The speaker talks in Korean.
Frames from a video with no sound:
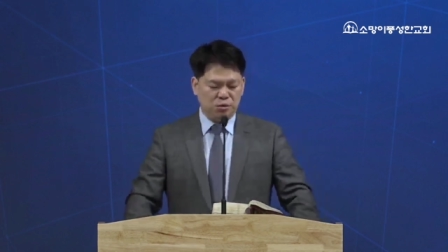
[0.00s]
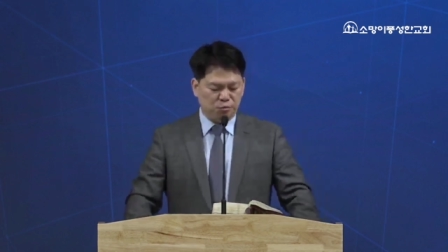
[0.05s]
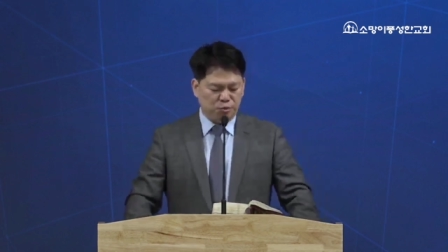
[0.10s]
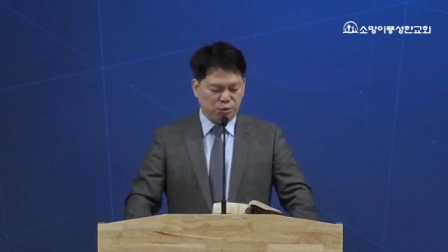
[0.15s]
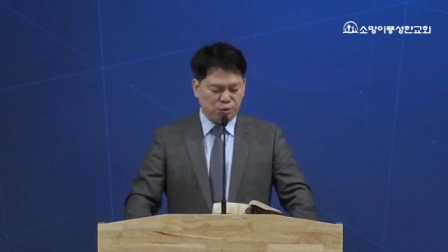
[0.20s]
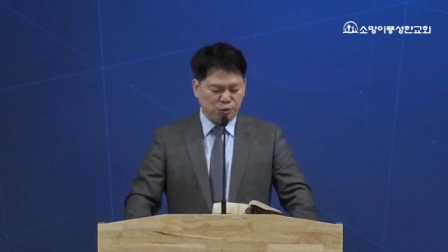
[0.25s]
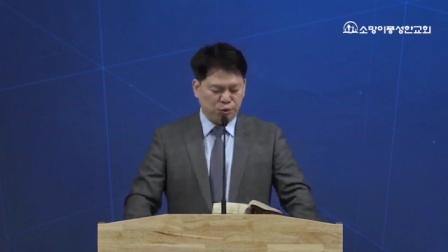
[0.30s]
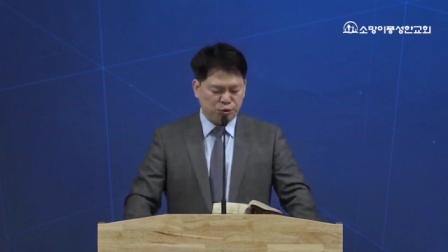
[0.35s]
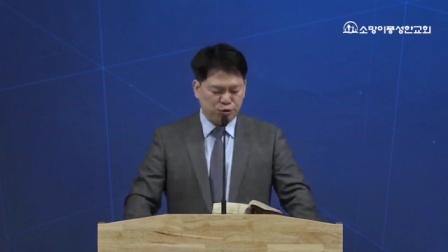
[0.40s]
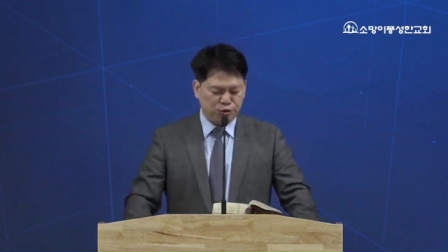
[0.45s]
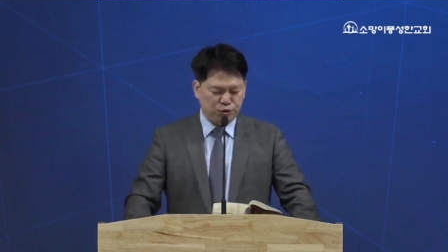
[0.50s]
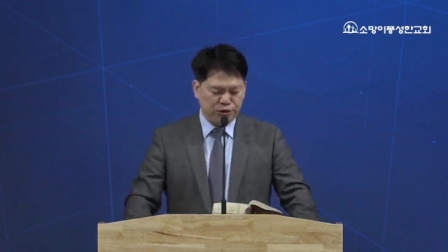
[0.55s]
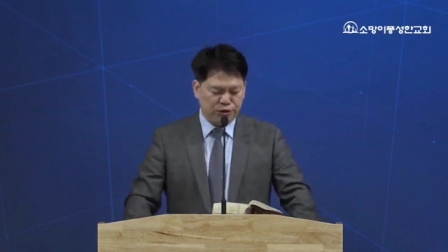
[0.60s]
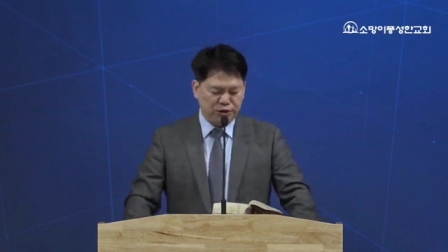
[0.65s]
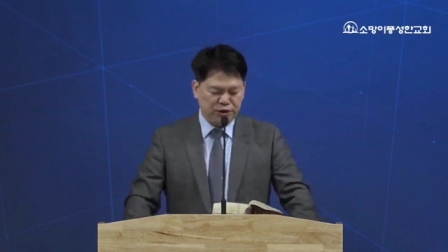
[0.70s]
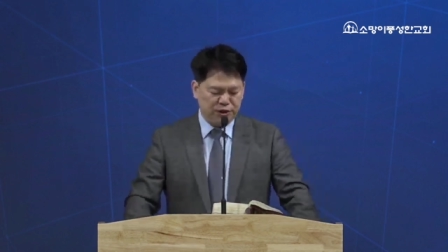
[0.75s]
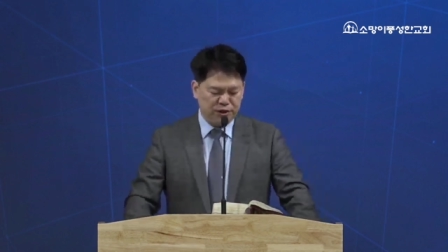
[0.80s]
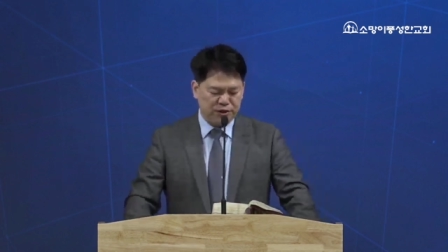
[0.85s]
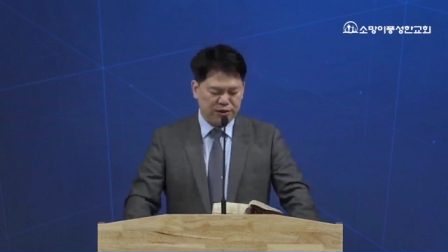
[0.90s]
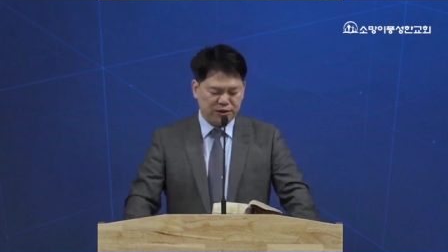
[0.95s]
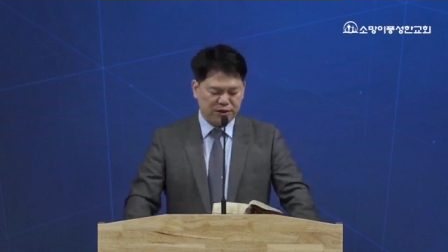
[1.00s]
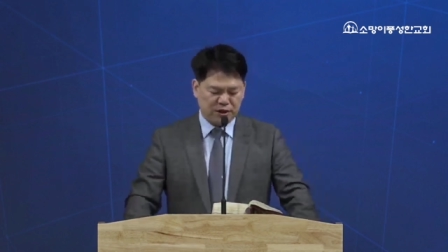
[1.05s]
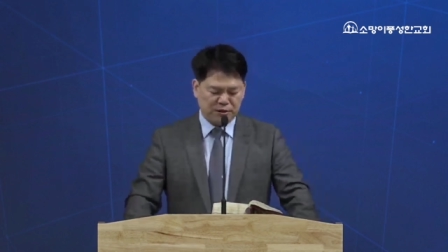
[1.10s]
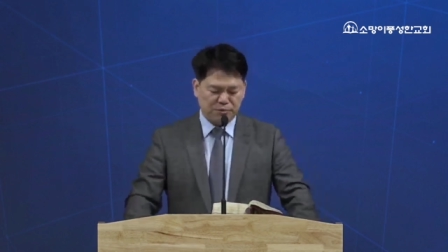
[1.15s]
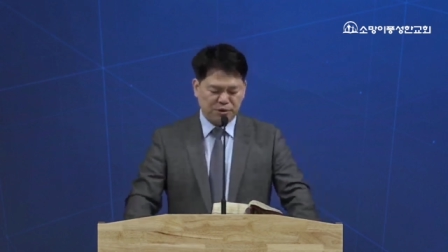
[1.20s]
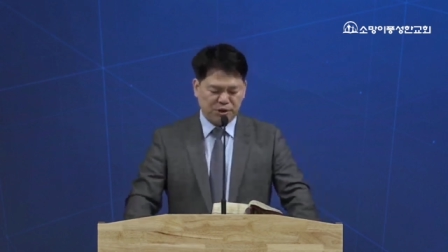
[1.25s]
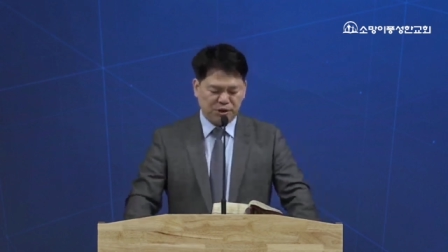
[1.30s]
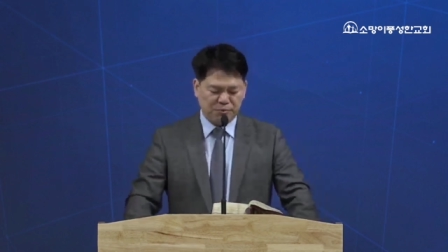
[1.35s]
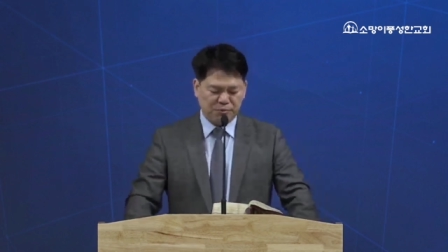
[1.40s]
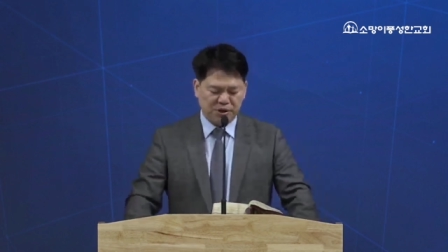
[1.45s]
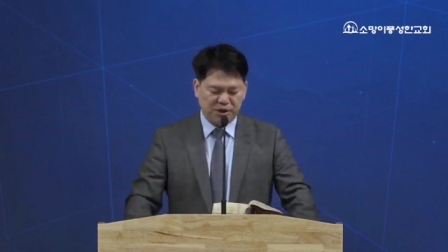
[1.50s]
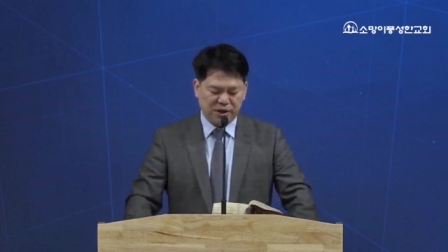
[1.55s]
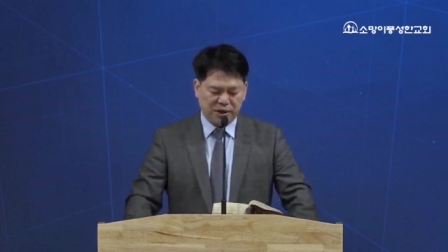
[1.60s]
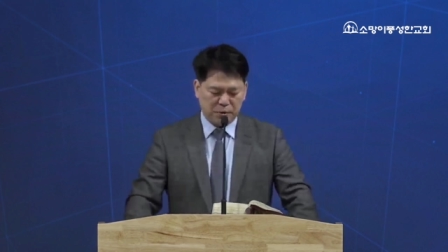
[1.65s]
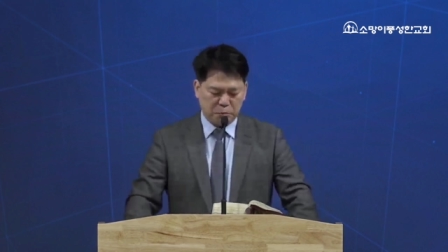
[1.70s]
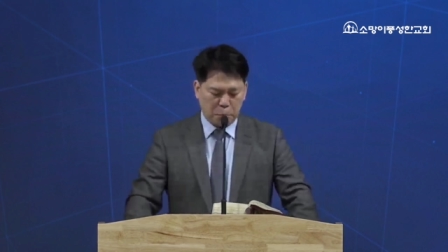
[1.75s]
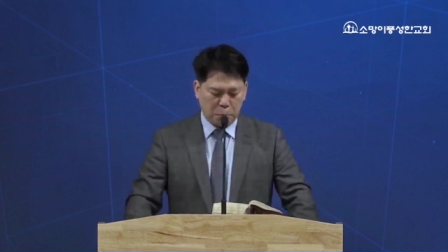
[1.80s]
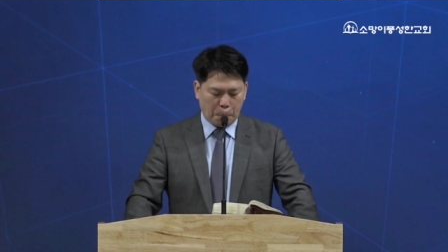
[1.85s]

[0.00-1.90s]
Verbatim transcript: 보여주는 장면입니다.